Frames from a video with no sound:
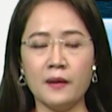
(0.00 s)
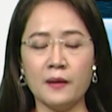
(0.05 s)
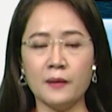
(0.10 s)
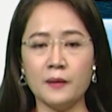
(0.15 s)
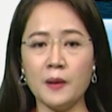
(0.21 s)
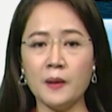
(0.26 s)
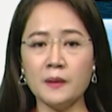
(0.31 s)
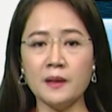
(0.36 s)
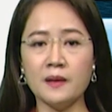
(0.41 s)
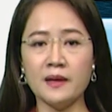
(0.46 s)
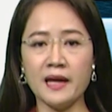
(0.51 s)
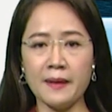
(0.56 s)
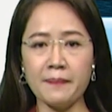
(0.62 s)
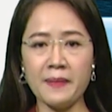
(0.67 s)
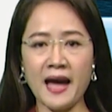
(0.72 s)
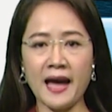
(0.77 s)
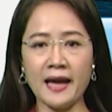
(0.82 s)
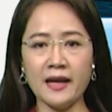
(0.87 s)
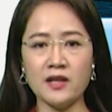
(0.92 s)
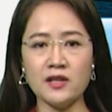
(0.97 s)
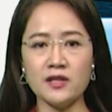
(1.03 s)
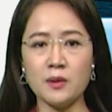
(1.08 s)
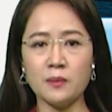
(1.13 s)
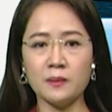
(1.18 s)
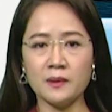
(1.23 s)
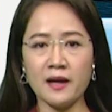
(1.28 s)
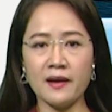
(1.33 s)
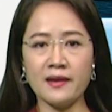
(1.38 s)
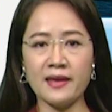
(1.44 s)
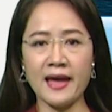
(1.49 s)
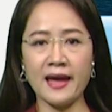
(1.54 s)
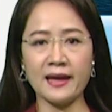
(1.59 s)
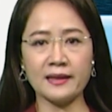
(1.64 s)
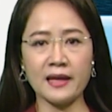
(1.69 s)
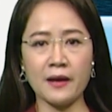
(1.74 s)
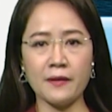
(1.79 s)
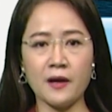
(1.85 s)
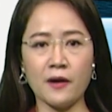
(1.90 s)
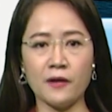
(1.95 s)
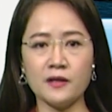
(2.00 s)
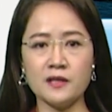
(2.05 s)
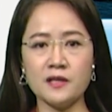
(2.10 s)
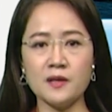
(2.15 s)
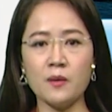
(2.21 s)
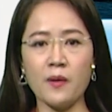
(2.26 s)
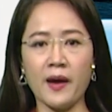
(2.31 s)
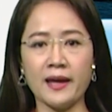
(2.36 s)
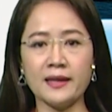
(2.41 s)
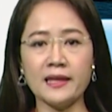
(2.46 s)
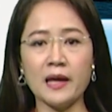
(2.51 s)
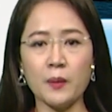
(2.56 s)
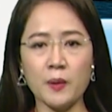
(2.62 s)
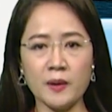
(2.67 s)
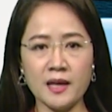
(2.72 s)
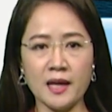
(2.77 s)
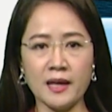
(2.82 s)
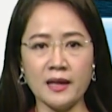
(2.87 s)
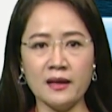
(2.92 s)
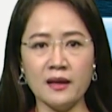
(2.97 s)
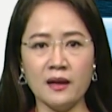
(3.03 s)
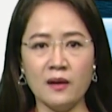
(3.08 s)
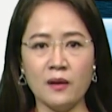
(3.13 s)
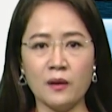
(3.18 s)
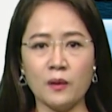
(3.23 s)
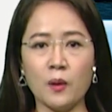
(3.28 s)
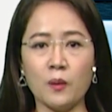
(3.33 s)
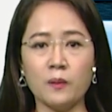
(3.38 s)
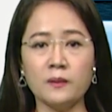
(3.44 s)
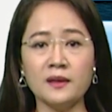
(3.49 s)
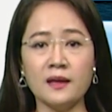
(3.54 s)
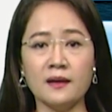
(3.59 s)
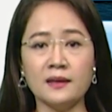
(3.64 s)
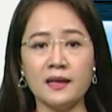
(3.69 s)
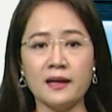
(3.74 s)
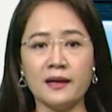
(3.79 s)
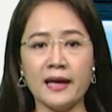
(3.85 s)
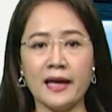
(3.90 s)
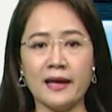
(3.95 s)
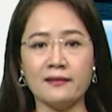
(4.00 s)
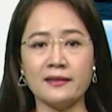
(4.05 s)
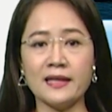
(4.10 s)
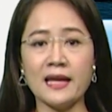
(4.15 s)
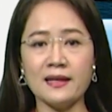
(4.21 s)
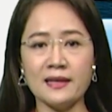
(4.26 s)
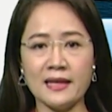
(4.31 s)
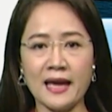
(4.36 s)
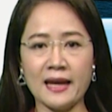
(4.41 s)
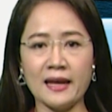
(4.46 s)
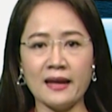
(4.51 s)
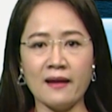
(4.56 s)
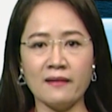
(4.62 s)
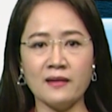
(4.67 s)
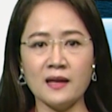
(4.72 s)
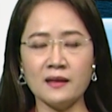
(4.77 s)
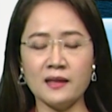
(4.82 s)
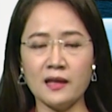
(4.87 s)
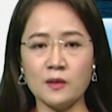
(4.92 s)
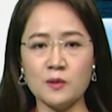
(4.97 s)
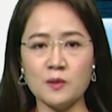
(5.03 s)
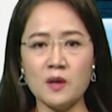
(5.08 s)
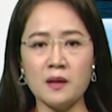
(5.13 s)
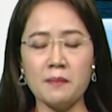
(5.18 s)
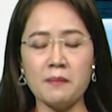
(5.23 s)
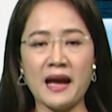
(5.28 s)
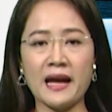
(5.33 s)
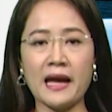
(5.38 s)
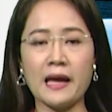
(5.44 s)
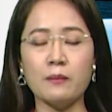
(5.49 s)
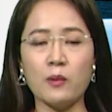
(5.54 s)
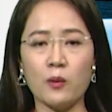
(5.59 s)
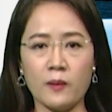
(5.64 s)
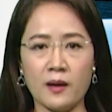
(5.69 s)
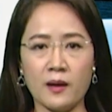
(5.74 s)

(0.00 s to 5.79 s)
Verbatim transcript: Đối tượng F2 trong thời gian theo dõi sức khỏe theo quy định cũng tự thực hiện test nhanh với tần suất 3 ngày một